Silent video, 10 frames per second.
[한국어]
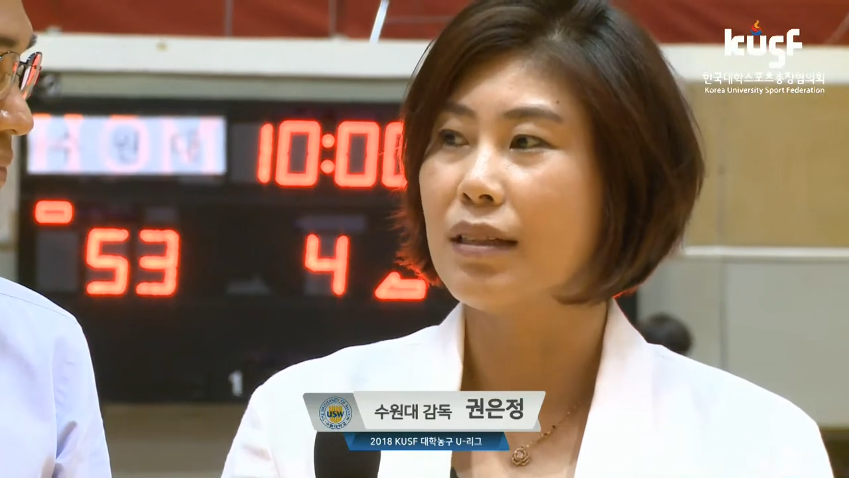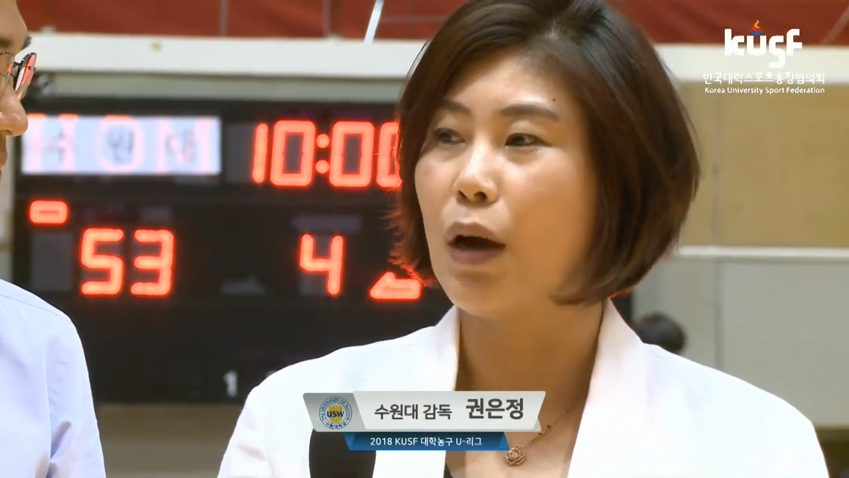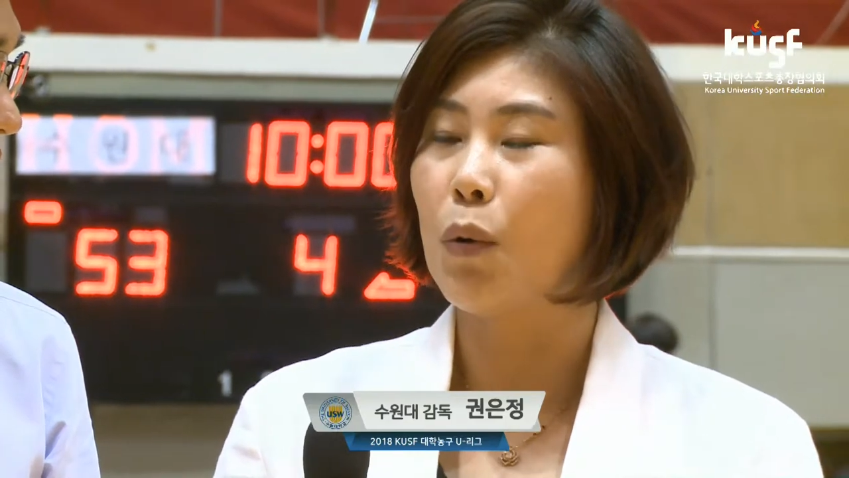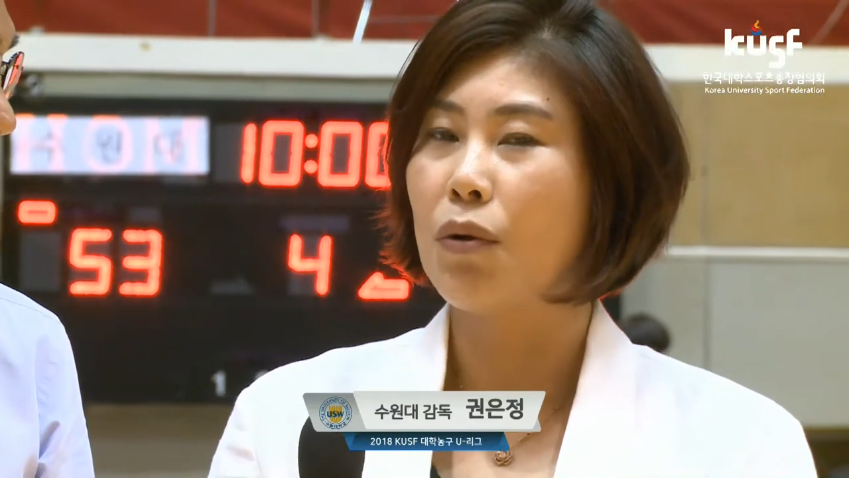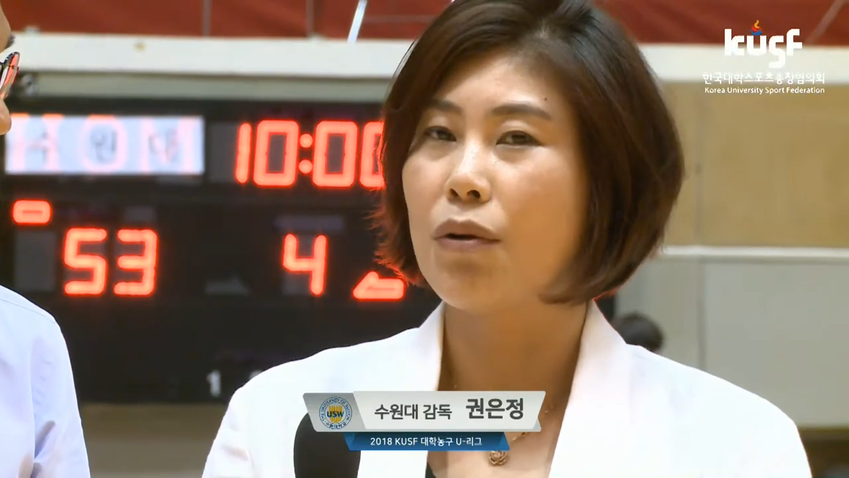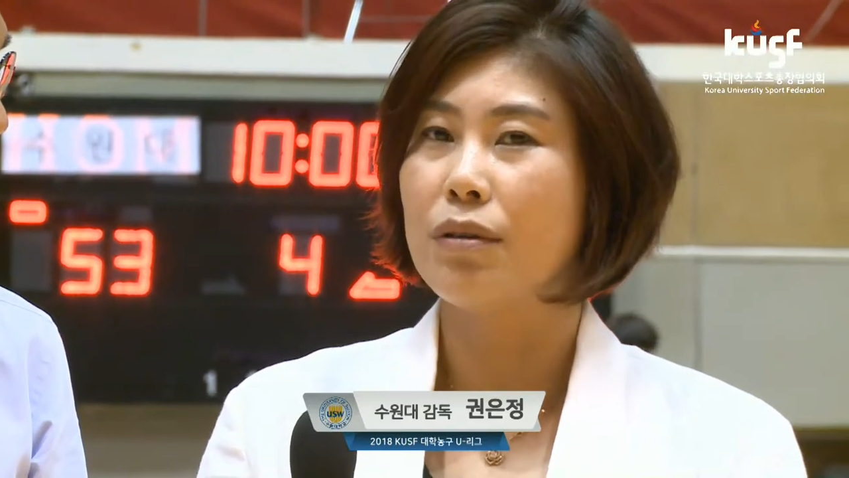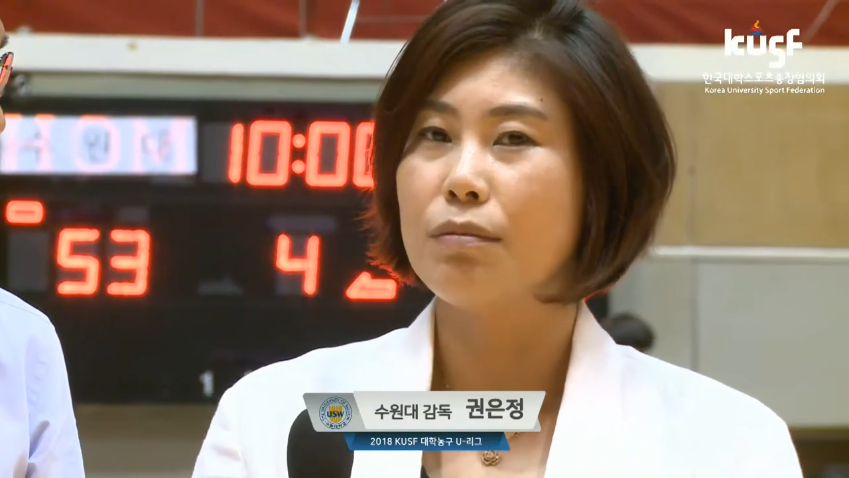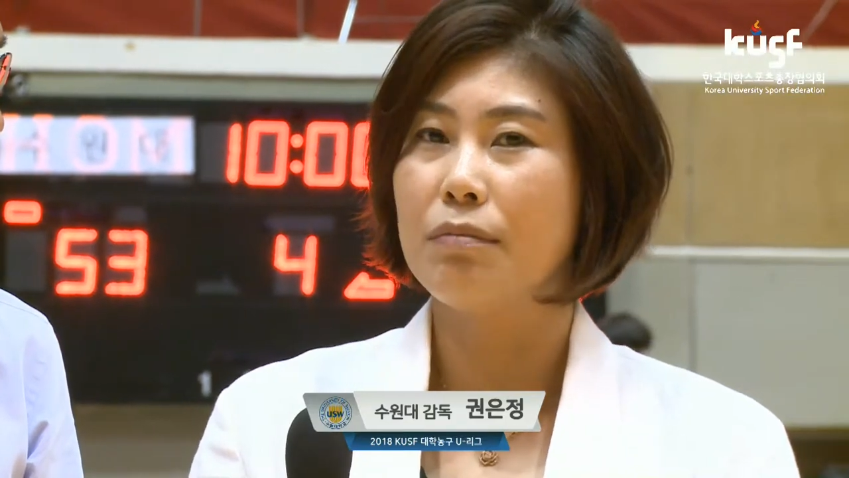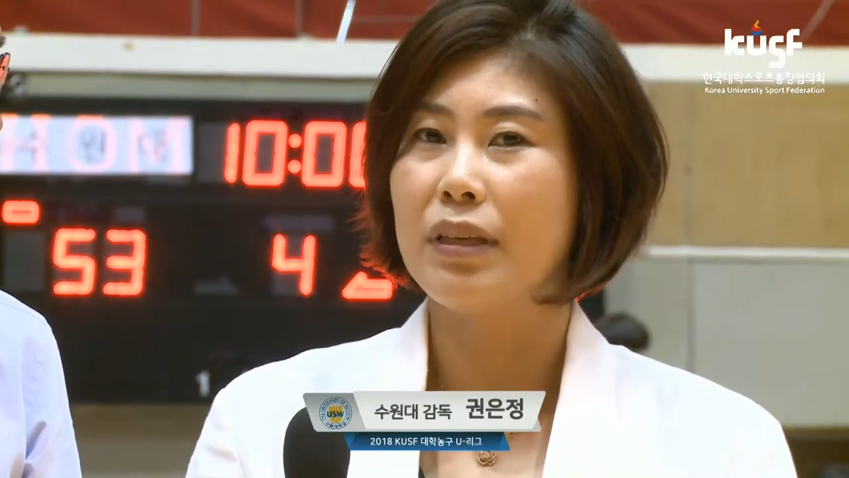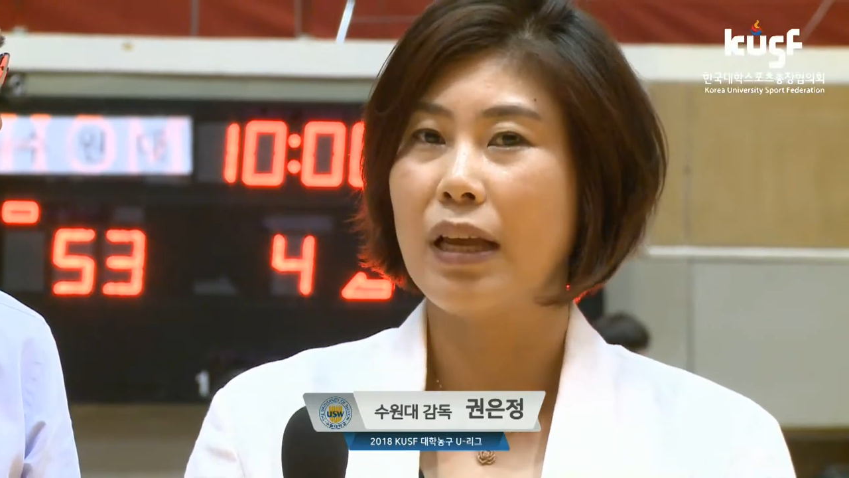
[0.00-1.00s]
나올 거를
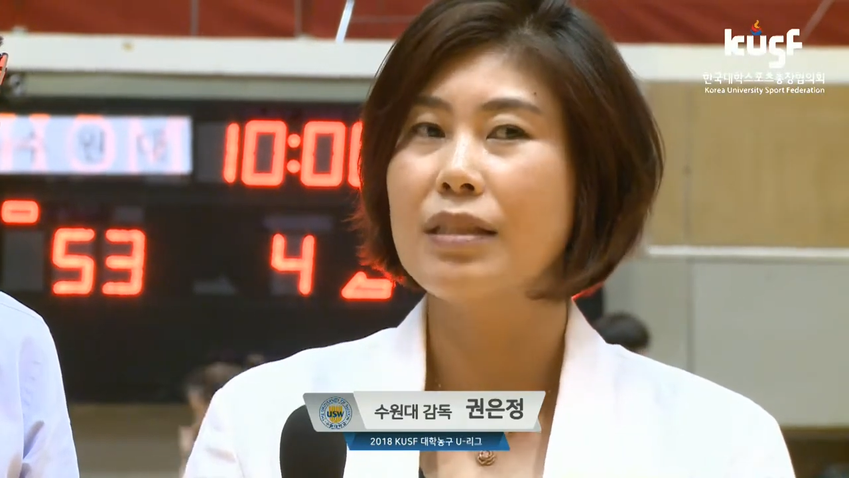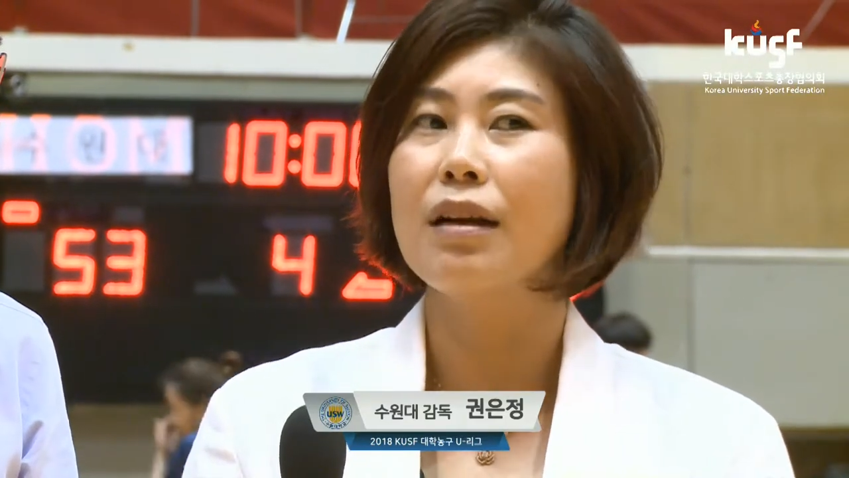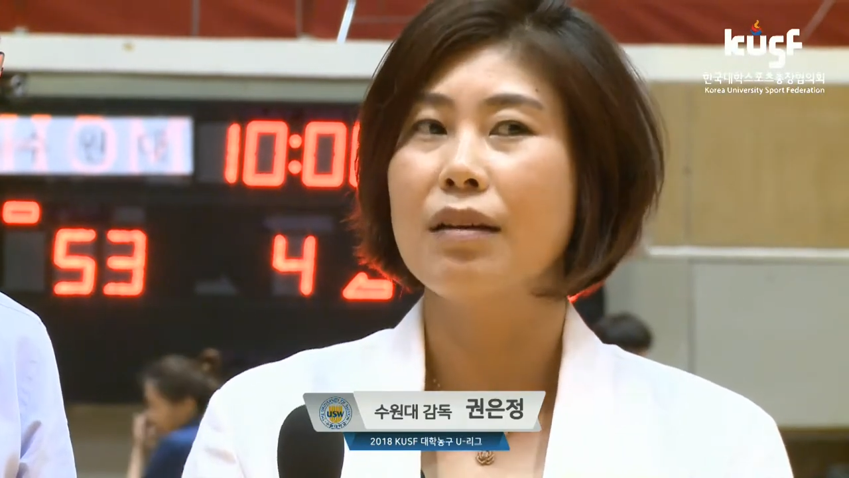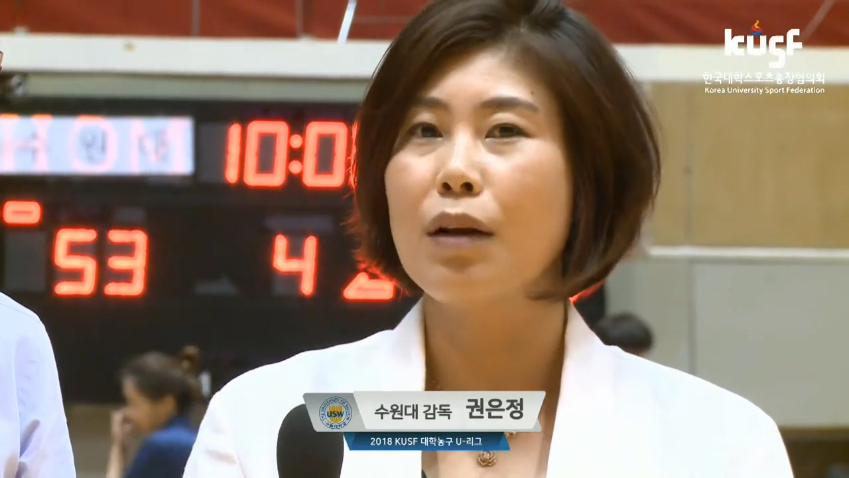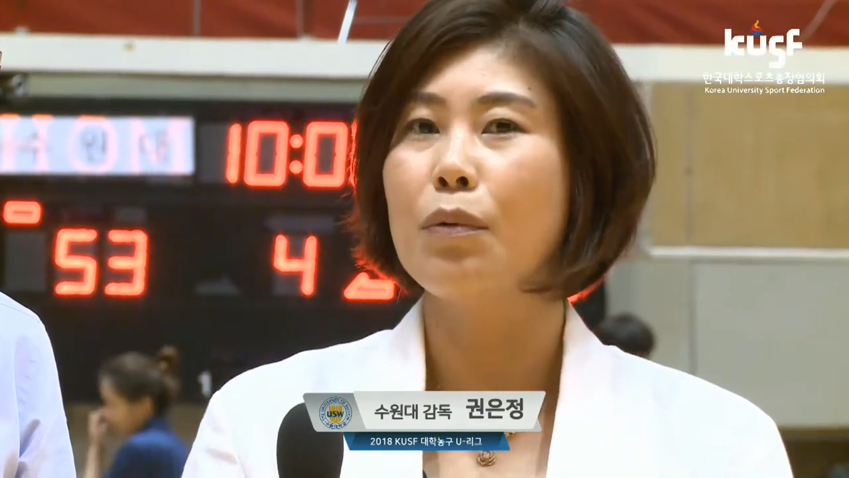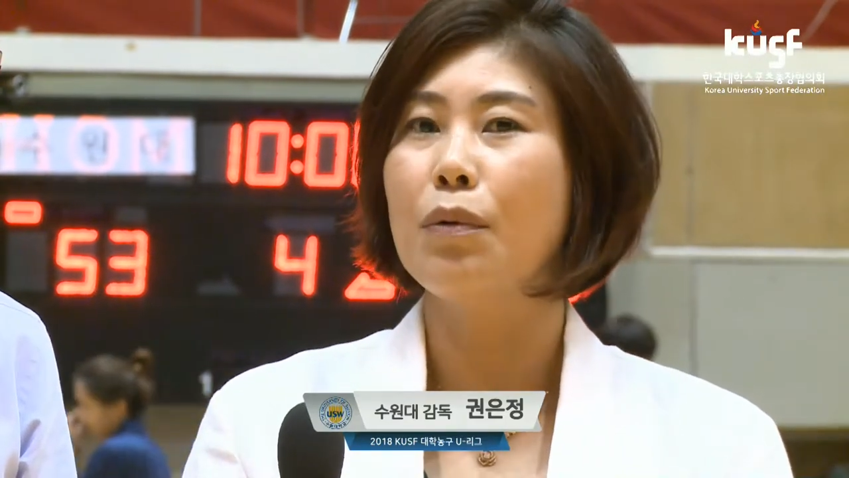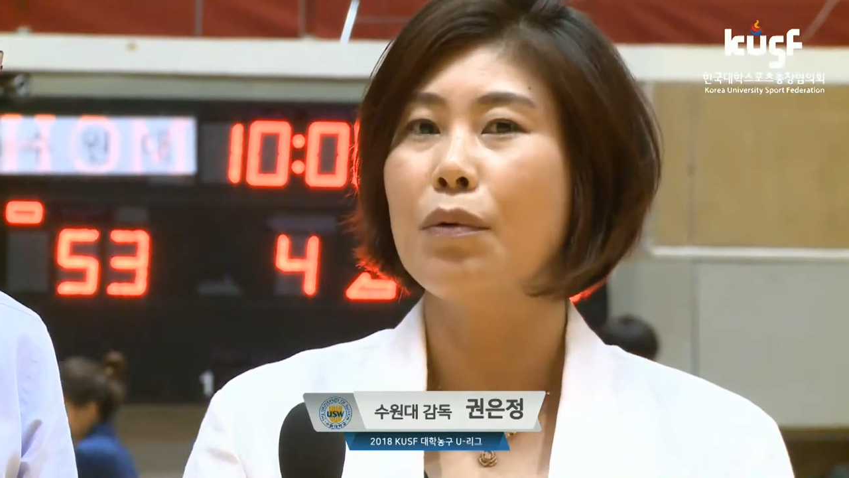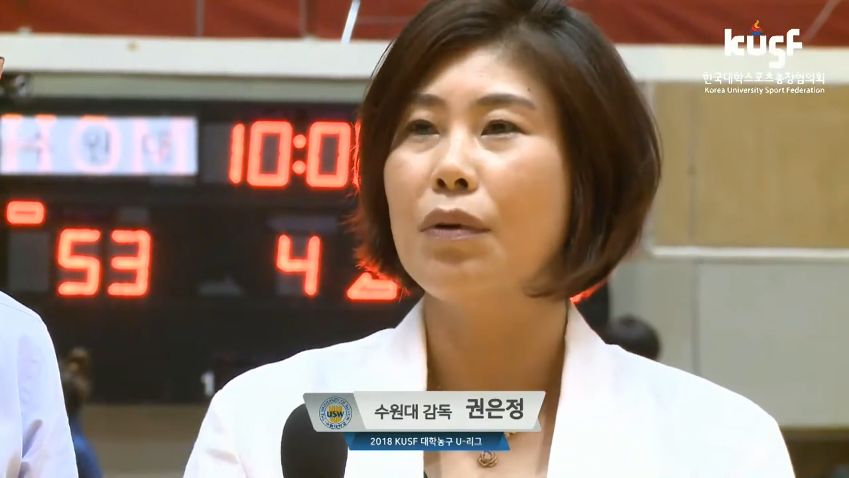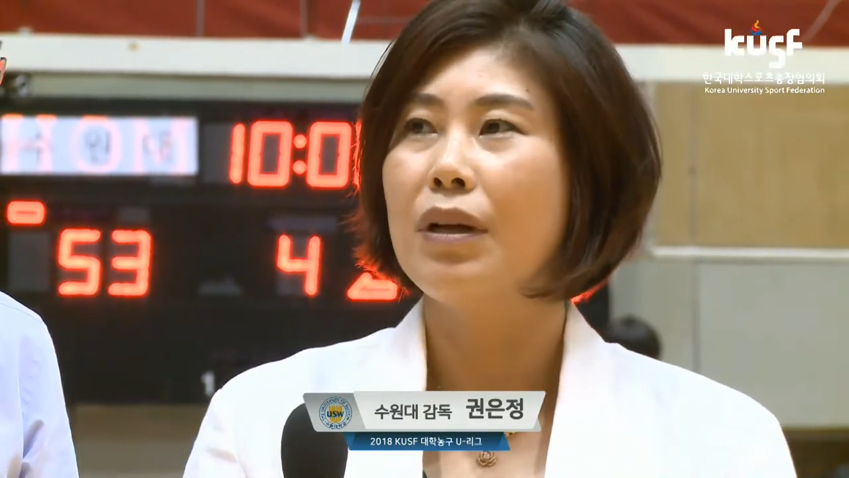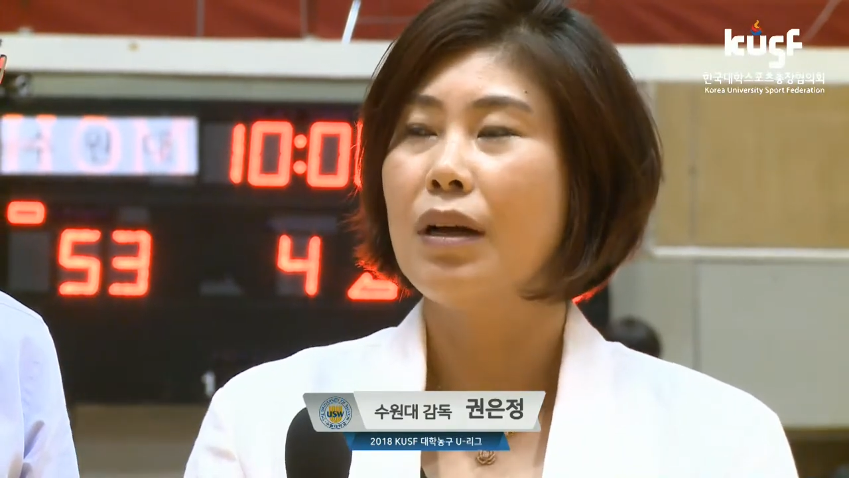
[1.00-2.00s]
분명히 예상을
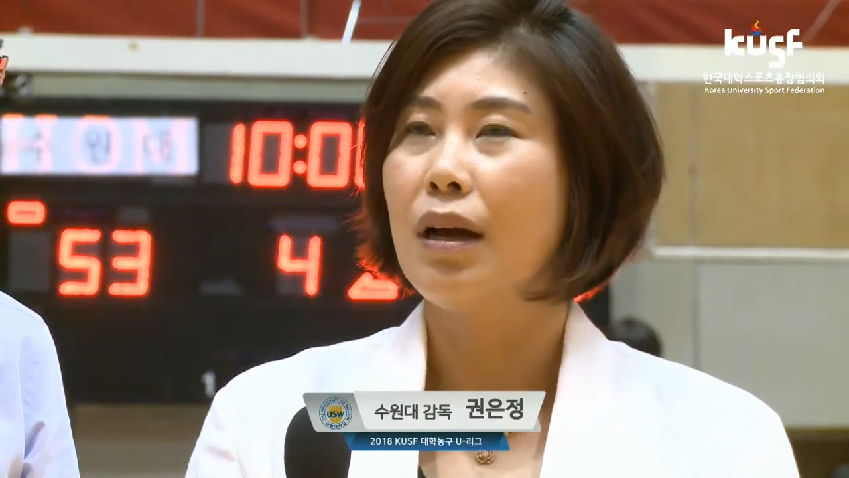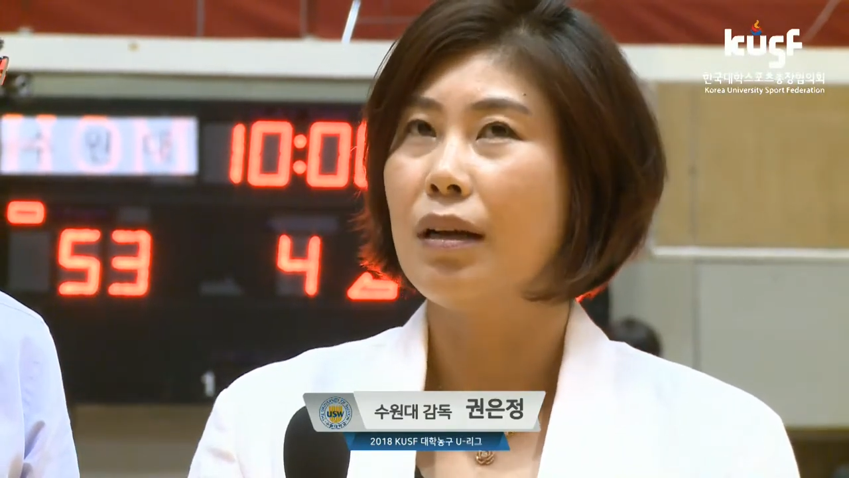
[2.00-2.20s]
하고 네.